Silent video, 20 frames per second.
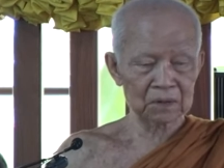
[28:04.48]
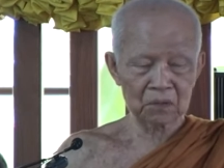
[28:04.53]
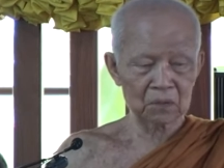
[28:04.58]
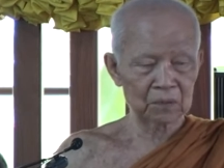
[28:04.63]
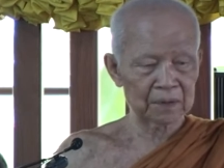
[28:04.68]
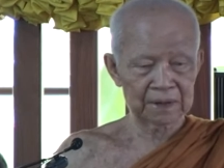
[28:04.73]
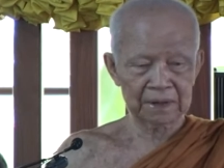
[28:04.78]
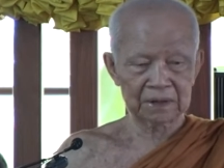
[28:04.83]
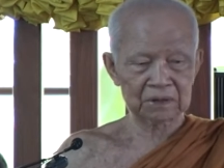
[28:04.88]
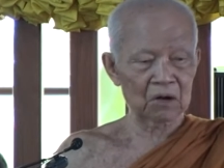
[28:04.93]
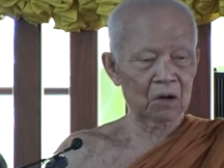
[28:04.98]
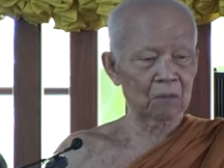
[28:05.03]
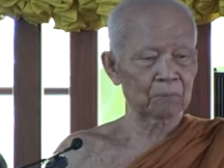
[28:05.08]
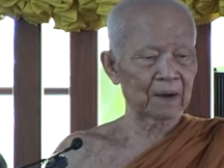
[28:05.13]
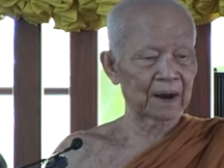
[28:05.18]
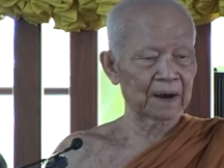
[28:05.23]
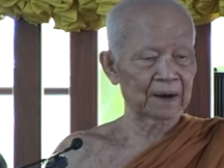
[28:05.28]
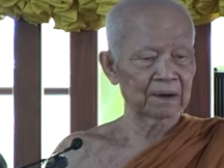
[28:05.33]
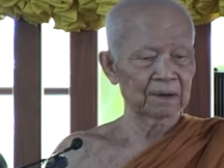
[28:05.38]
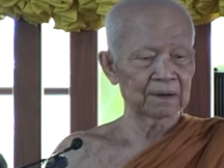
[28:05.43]
โลกอีกต่อ
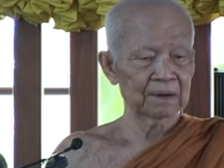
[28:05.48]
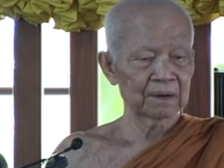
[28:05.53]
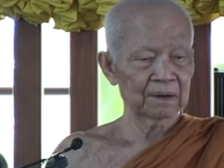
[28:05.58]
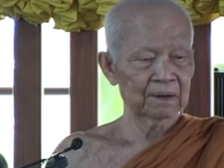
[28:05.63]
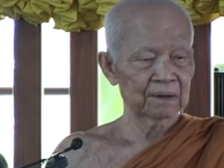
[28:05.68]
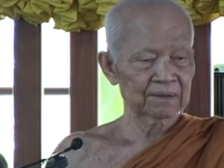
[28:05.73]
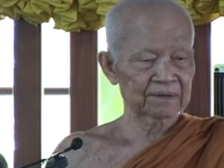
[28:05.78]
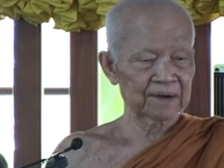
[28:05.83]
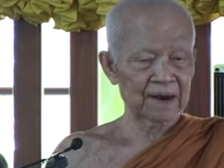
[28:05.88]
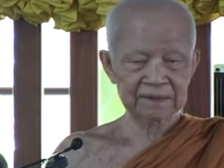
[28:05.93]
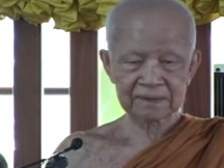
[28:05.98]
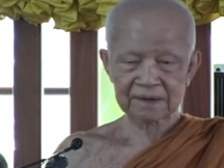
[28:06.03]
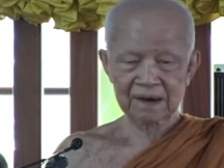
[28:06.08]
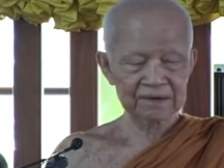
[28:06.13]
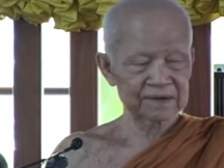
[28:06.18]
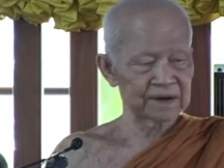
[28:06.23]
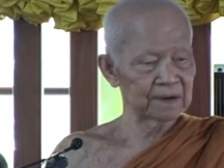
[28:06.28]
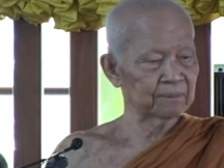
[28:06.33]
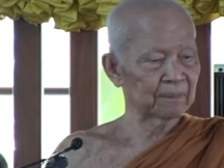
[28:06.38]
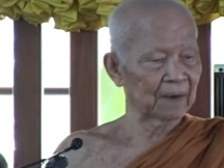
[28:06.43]
ไปสารจะ
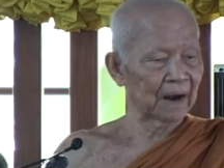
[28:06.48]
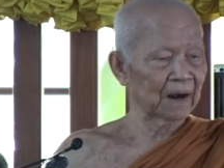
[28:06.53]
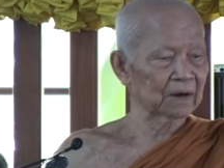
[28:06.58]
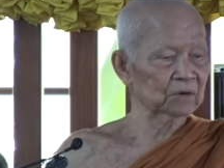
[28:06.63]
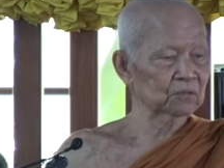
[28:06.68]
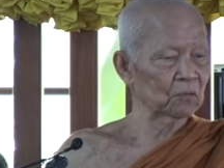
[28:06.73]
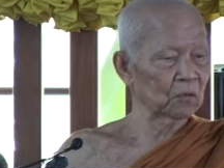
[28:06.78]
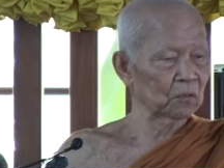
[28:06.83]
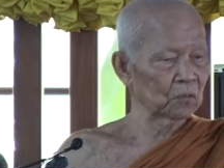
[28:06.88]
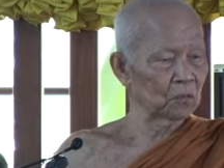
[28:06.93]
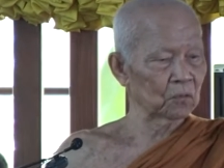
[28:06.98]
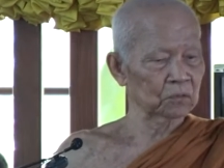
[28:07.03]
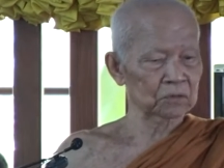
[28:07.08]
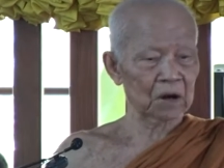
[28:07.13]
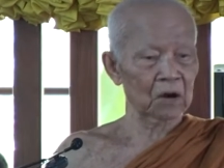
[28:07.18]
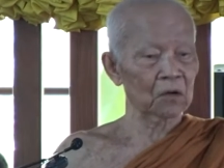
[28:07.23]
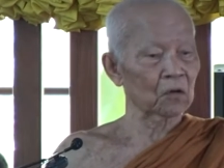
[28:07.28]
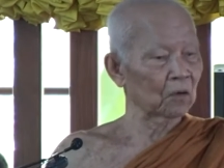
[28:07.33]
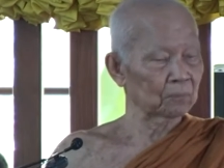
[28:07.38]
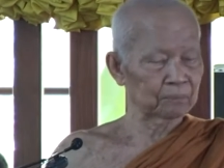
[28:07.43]
ชิบหายทั่วโลก
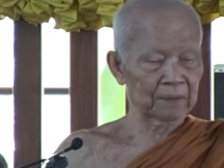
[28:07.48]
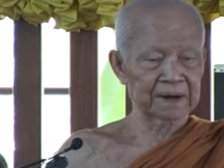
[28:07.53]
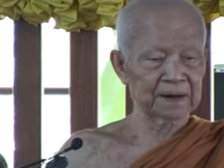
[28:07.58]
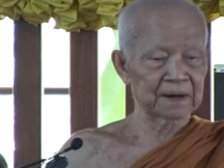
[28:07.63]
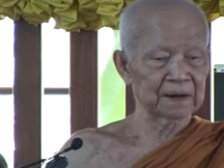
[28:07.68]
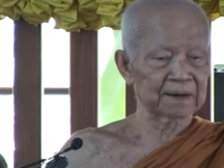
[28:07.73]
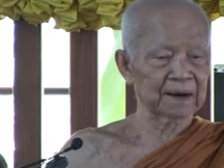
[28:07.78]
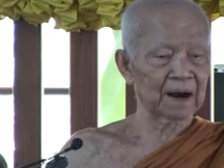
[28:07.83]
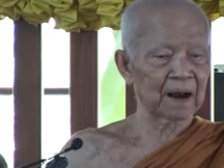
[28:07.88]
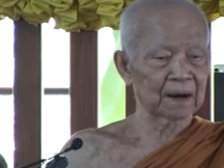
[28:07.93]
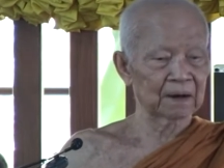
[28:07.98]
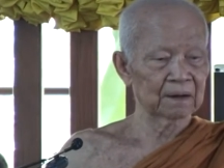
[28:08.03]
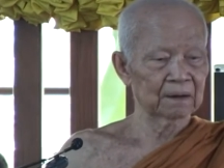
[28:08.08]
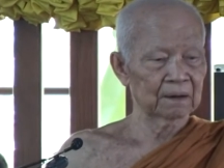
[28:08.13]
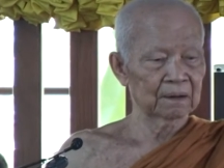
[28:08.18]
ตลอดไปอีกนะ